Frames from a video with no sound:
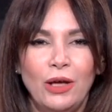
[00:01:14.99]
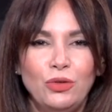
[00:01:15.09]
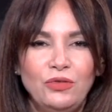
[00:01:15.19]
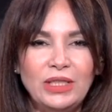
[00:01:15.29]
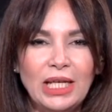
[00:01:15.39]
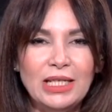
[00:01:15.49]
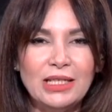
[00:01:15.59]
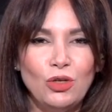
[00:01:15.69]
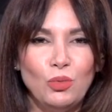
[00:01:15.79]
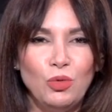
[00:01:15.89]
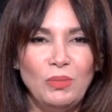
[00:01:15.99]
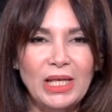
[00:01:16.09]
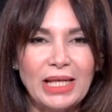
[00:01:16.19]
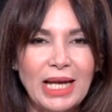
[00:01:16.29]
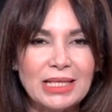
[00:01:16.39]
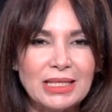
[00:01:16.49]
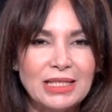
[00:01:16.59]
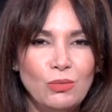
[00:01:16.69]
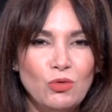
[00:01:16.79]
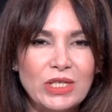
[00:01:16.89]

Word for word: De fidéliser le public à un style